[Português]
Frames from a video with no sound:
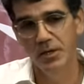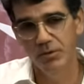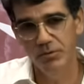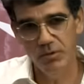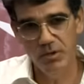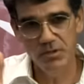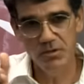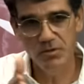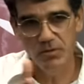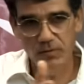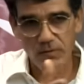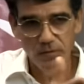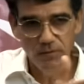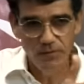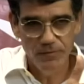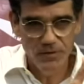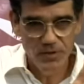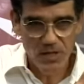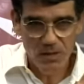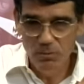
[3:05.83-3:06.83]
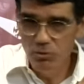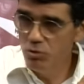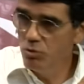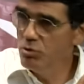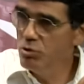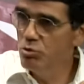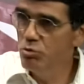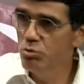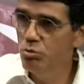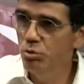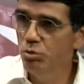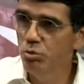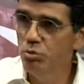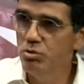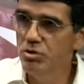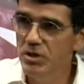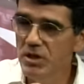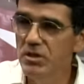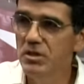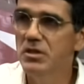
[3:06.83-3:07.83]
nós fizemos um estudo
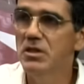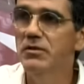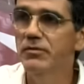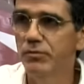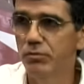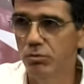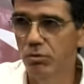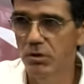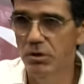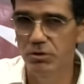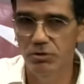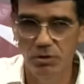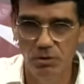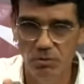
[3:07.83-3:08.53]
científico do lixo.